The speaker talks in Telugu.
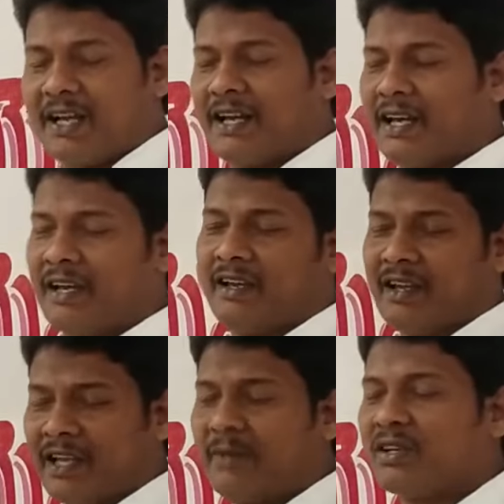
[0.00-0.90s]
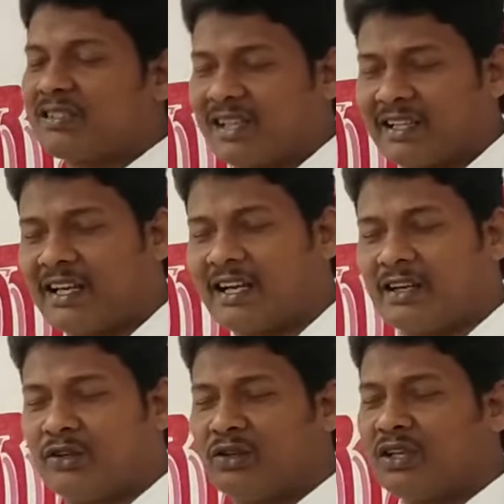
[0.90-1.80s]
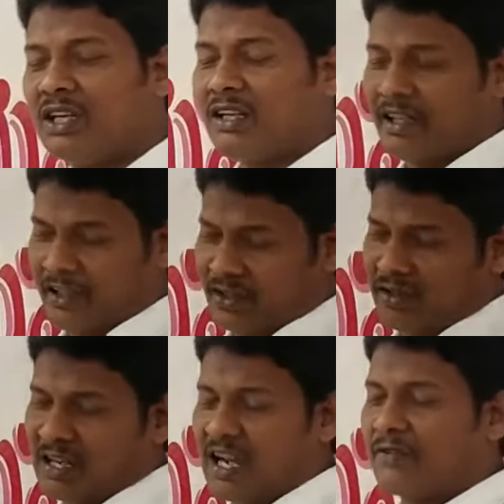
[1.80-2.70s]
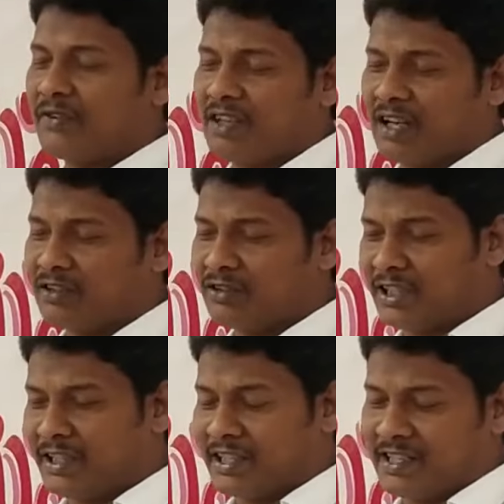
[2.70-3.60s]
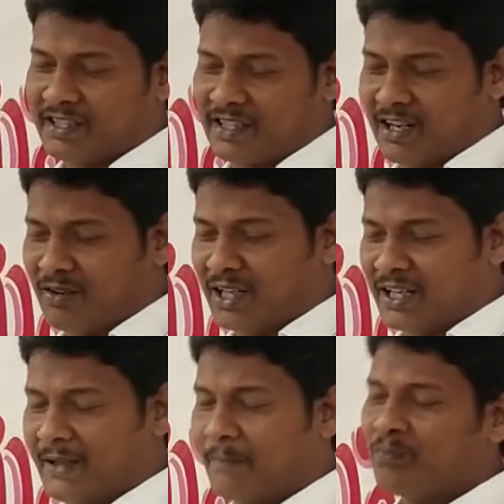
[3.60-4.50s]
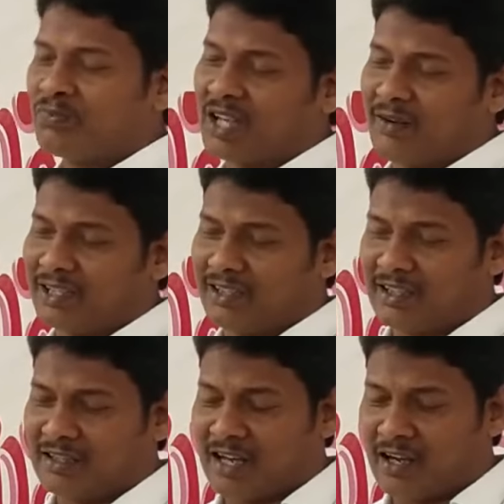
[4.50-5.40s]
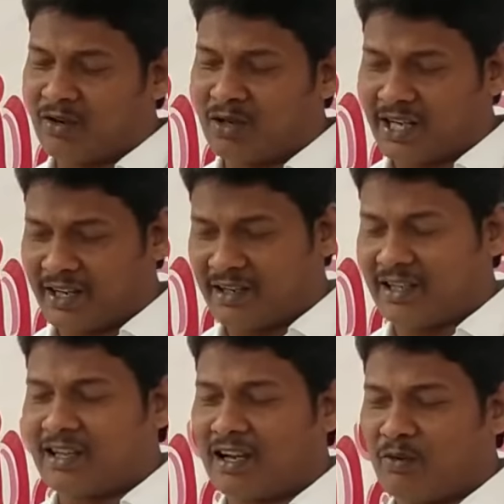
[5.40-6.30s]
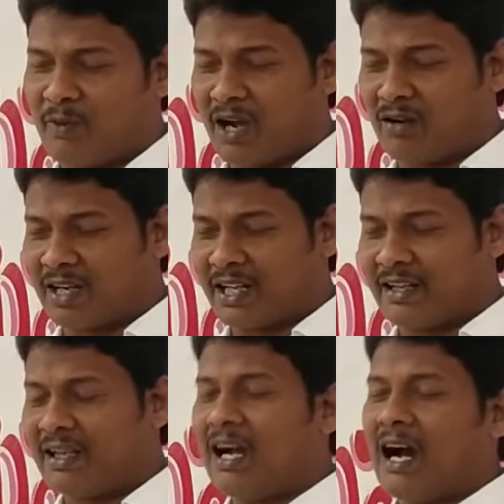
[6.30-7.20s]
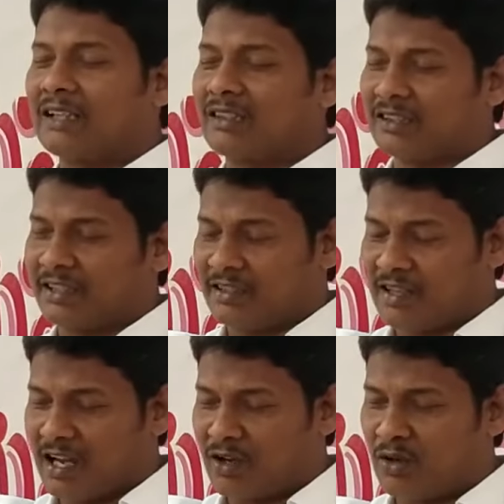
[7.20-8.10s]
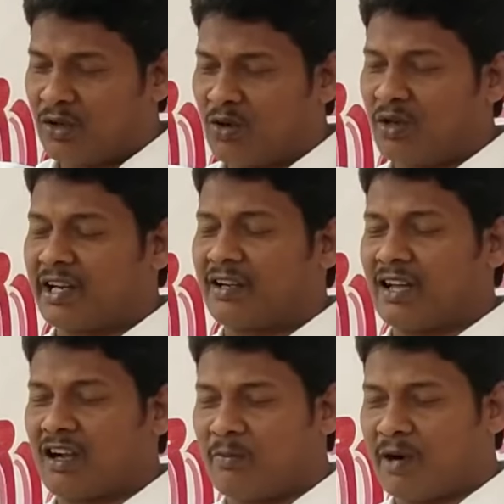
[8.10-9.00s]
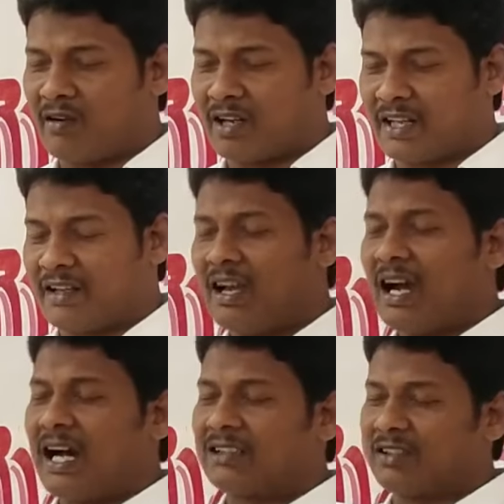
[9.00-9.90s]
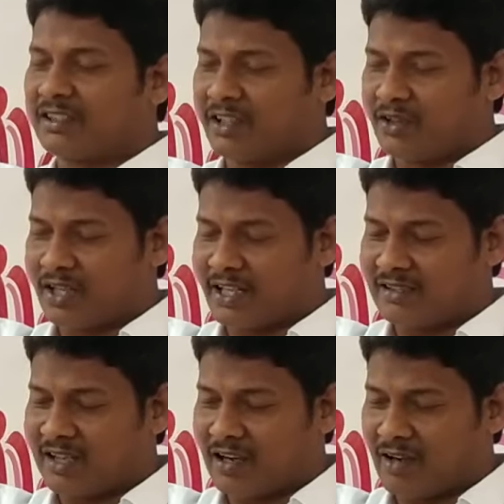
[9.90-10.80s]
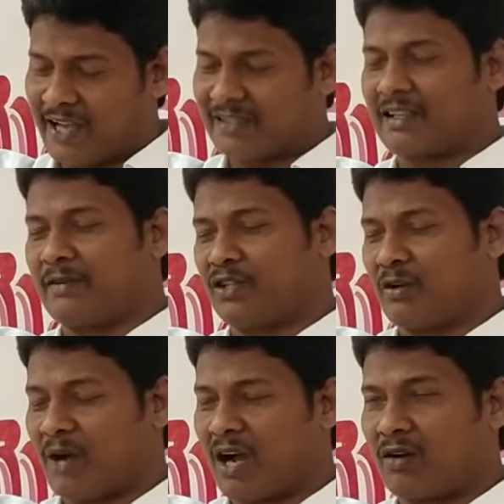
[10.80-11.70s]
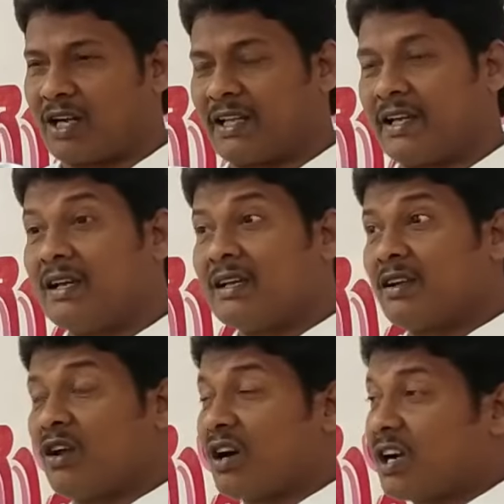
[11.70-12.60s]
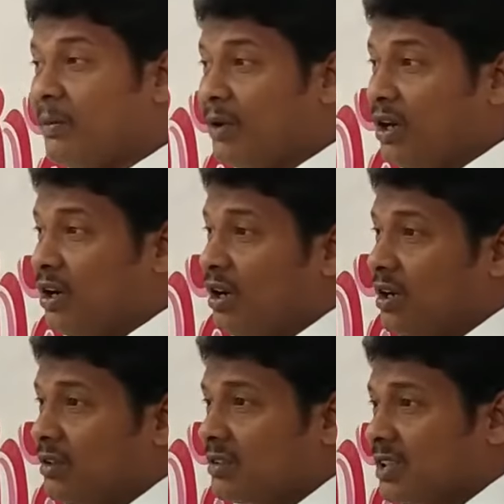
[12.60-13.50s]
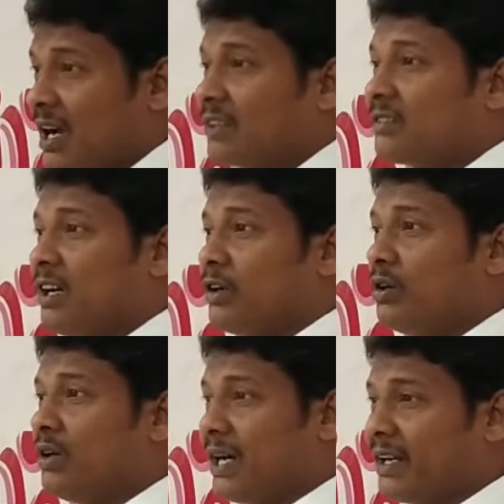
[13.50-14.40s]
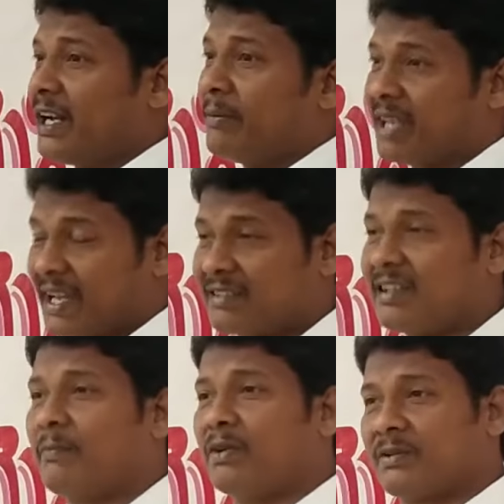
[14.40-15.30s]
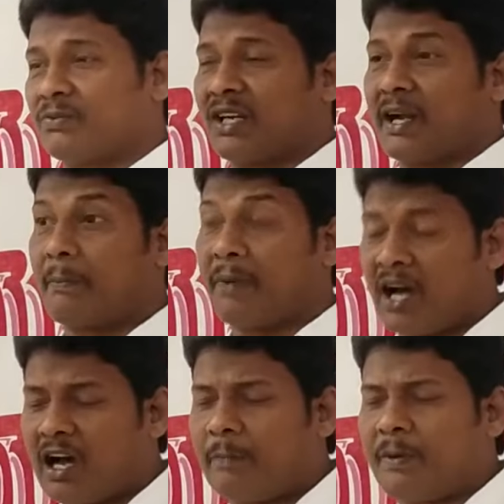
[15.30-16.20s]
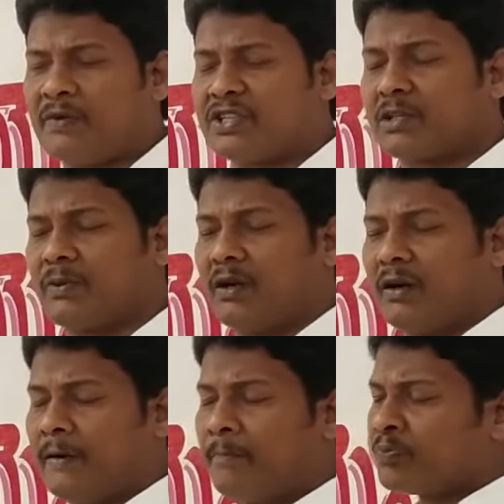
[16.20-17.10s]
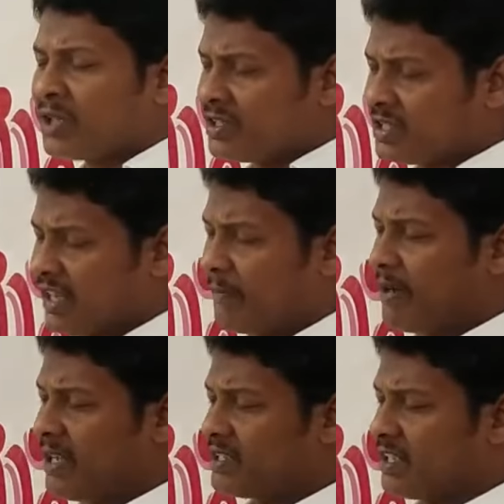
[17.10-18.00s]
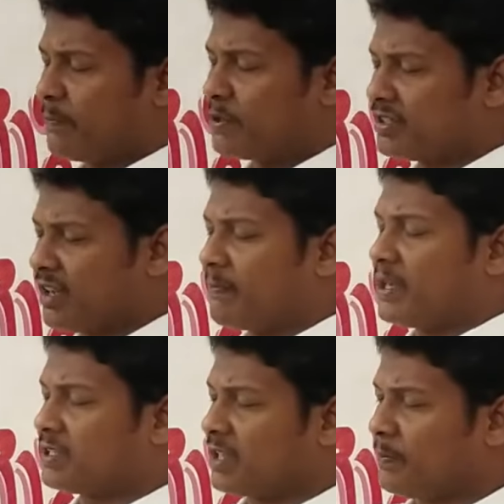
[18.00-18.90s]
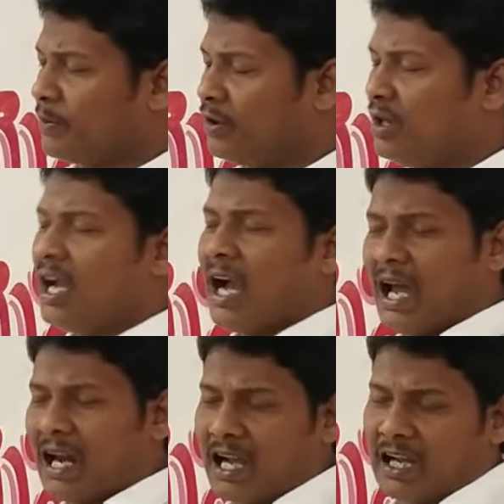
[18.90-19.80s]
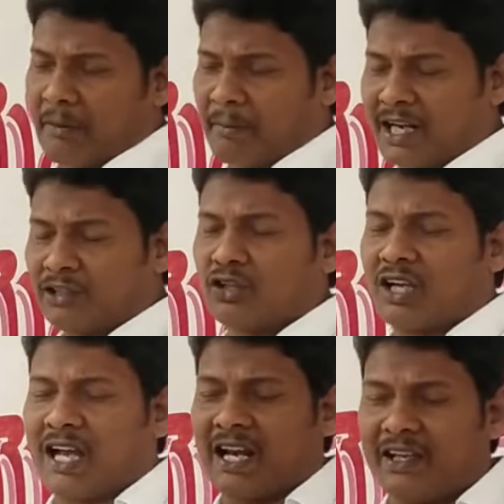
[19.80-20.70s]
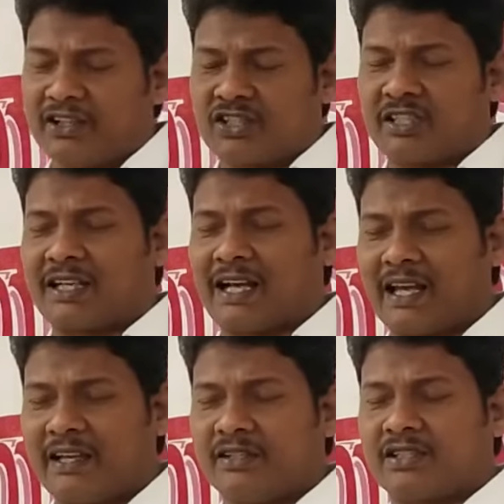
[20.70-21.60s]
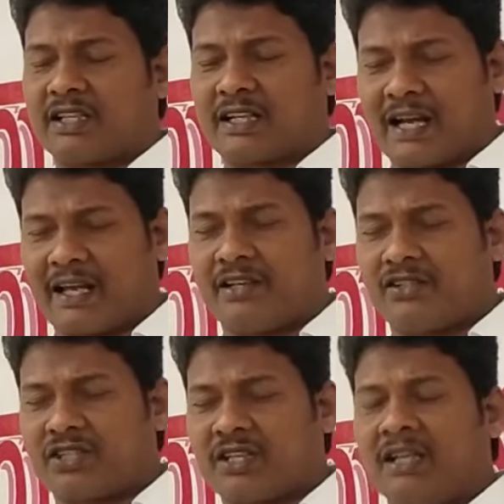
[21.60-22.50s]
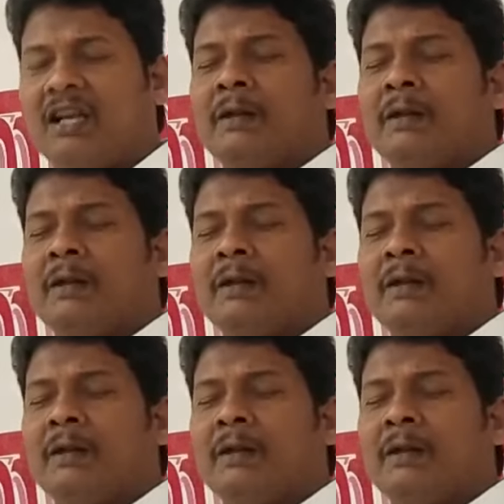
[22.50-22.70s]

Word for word: నేనే ఏమిటి సందేహాలు ఇదిగో కాఫీ తాగు దీని టేస్ట్ ఇట్లా ఉంటుంది తర్వాత ఏం దాగు గ్రీన్ టీ దాగు బాగుంటుంది ఆ తర్వాత ఏం దాగు కూల్ డ్రింక్ దాగు బాగుంటుంది ఆ తర్వాత ఇంకోటి ఏం దాగు ఐస్ క్రీమ్ తిరు బాగుంటుంది లోకములో సాతాను అంటే నేను మీకు ఎగ్జాంపుల్ చెప్తున్నానండి పాప విషయంలో స్టెప్ బై స్టెప్ స్టెప్ బై స్టెప్ అలాగనే మనతో కలహించి కలహించి కలహించి